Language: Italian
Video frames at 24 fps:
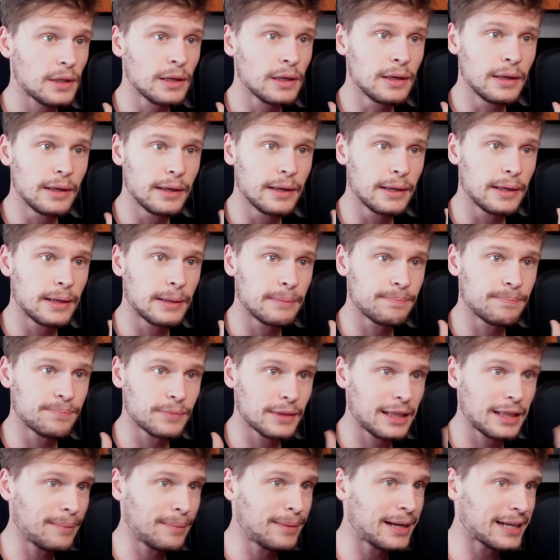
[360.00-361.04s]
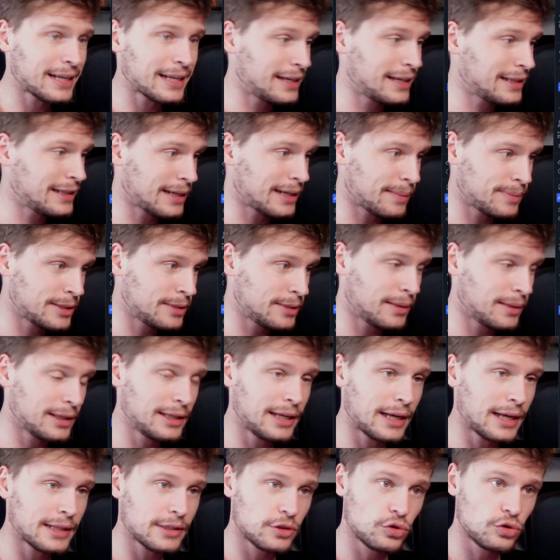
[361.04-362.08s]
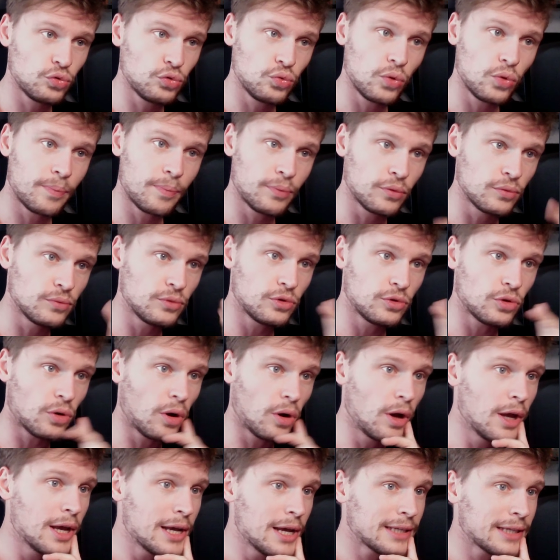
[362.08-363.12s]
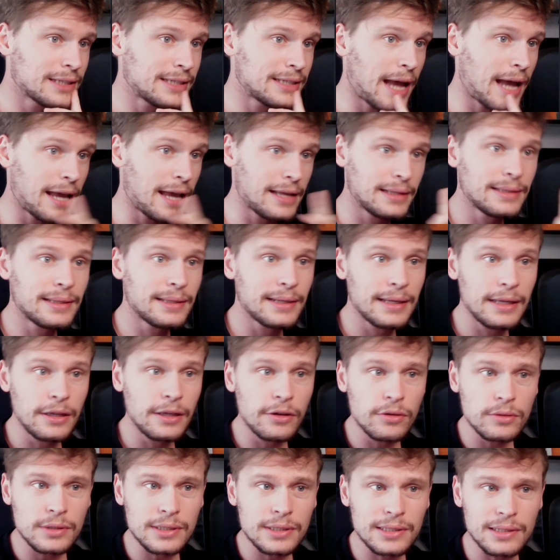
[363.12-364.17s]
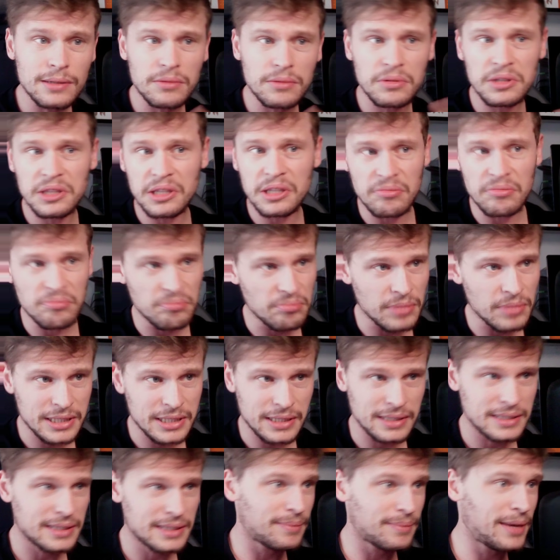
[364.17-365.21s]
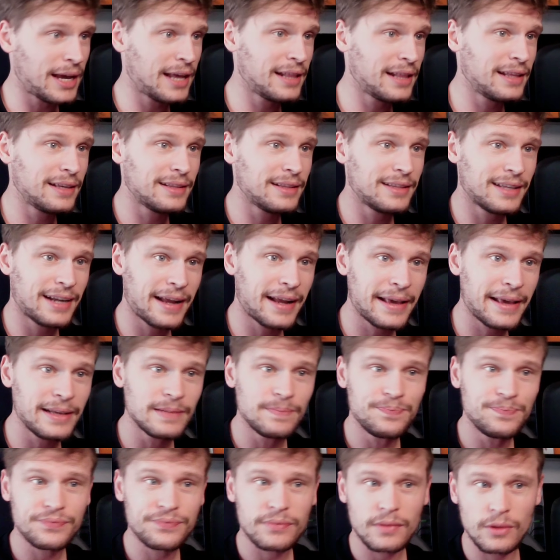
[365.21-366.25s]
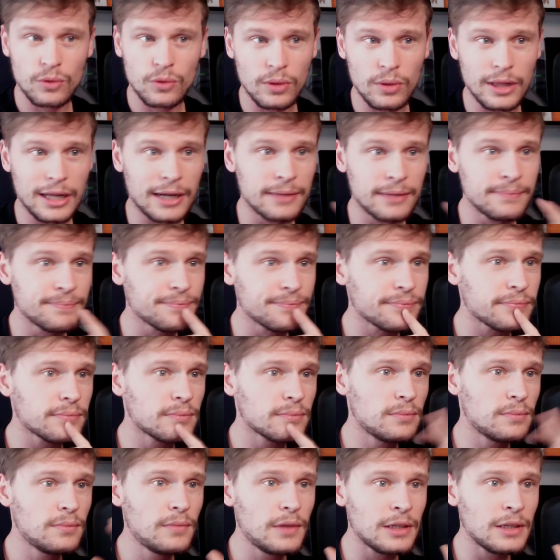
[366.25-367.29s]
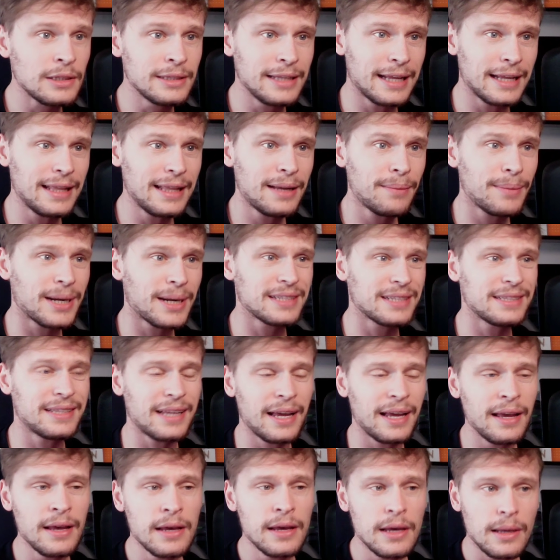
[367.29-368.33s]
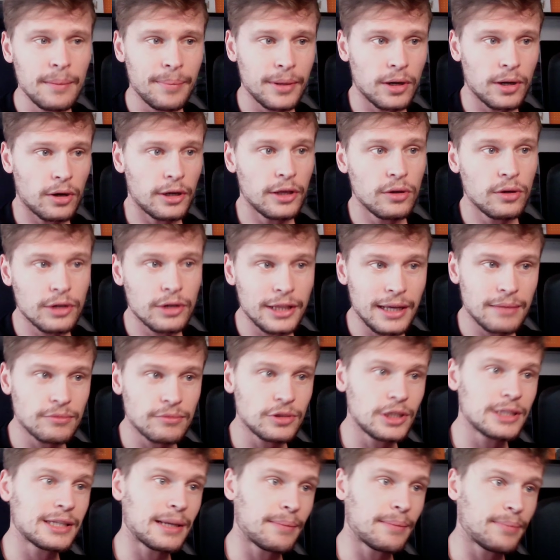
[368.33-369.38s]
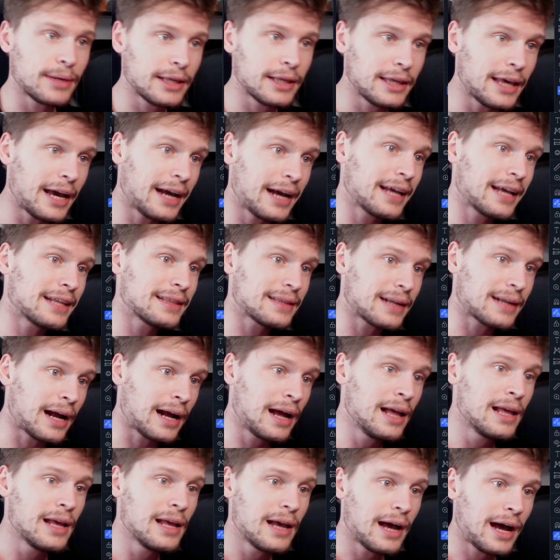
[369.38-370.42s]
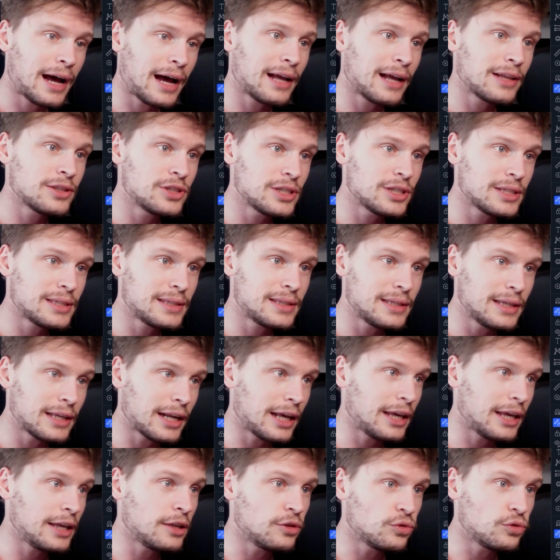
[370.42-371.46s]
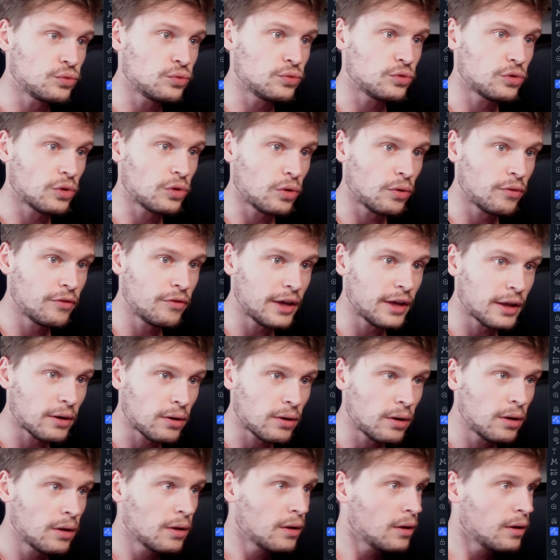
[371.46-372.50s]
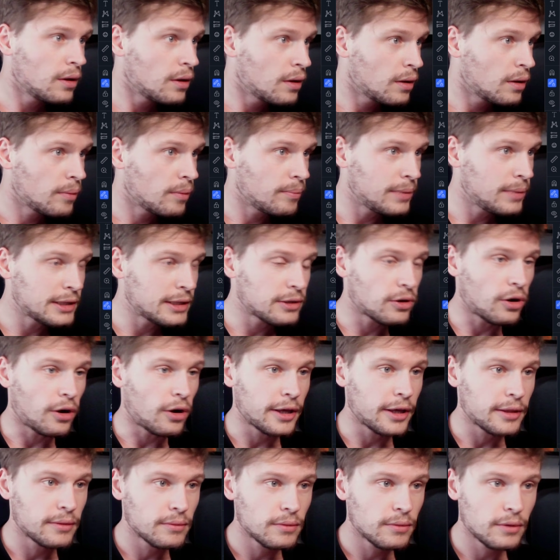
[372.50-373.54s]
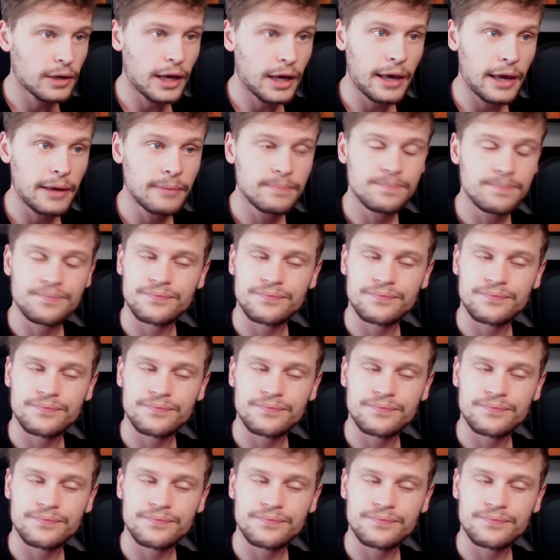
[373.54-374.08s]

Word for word: Um, la market cap si mantiene sui 2.6 trillions, quindi abbastanza bene, direi. Nulla di allarmante, però ricordiamoci sempre chi è che andrà a gestire il tutto, ovvero Bitcoin, ok?